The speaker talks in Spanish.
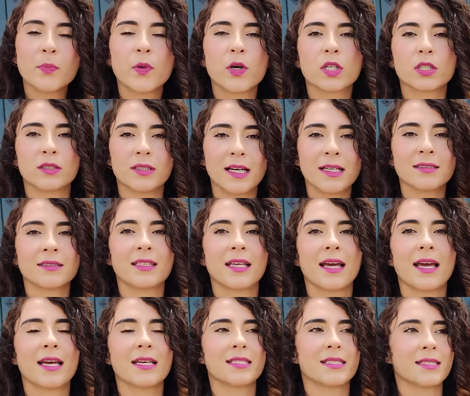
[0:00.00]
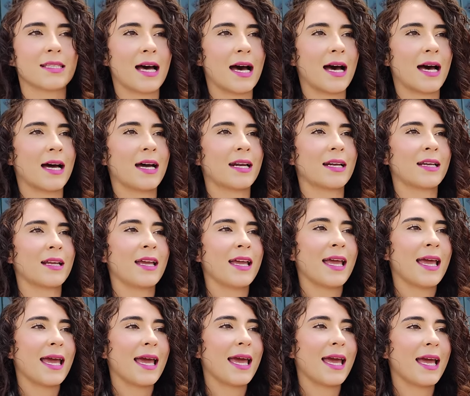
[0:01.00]
importante estar
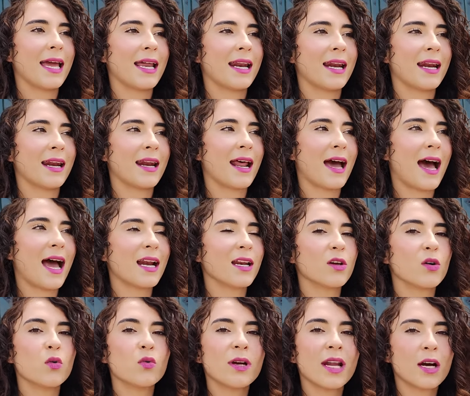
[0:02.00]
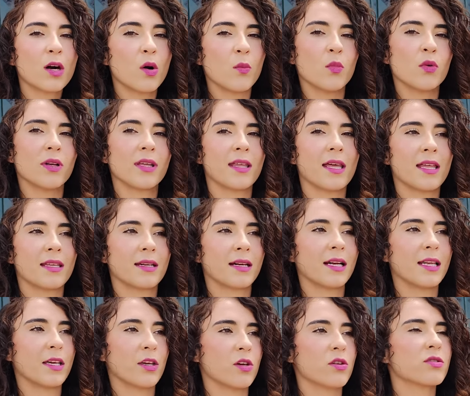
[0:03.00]
en alguna comunidad
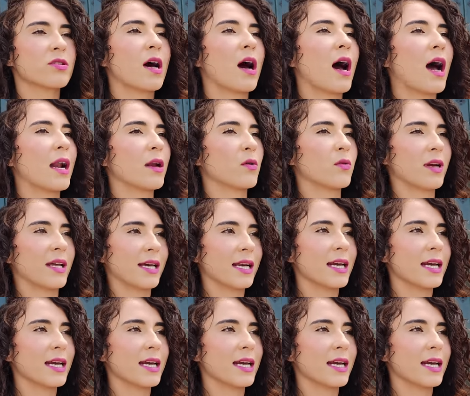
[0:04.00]
religiosa, alguna